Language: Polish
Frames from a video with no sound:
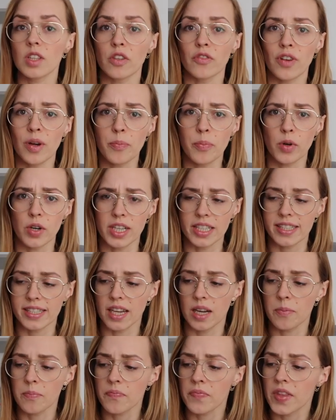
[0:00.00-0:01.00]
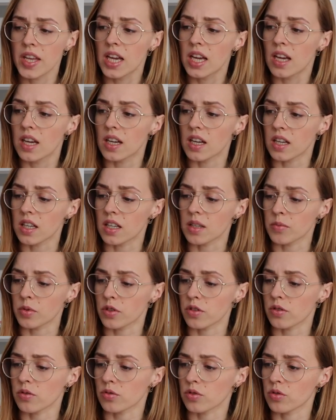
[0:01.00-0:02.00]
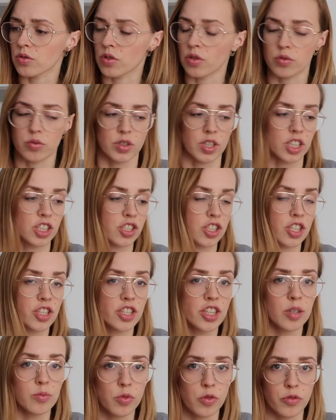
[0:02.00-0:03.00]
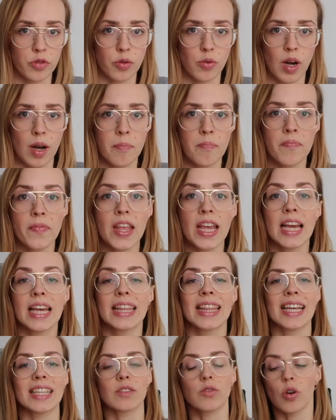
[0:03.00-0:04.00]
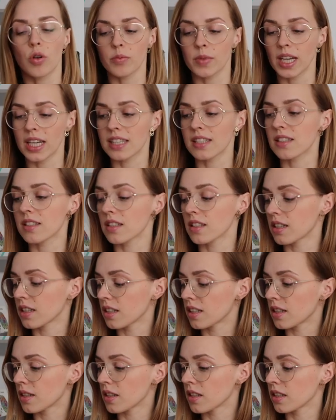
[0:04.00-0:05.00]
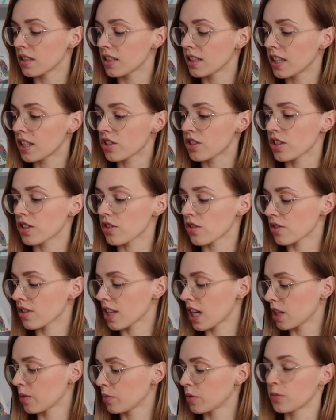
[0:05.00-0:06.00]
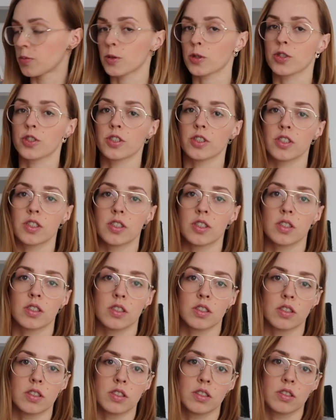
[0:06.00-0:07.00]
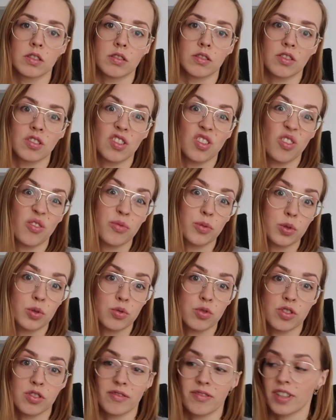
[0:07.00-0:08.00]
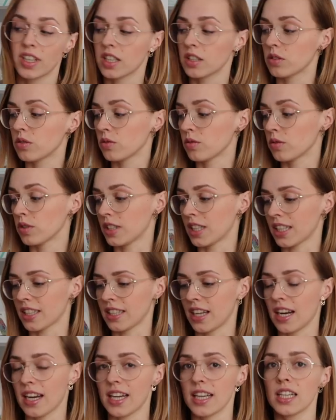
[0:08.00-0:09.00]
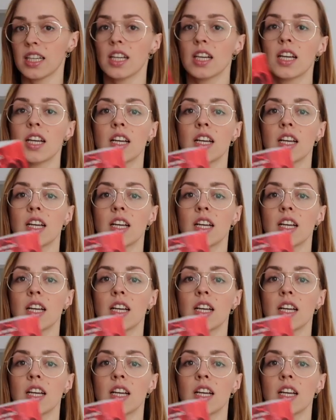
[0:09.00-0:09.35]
Wam polecam, e, bo to są książki, o których jeszcze nie mówiłam. Natomiast e, jeszcze zostańmy przy e, zdrowiu, żywieniu i tak dalej.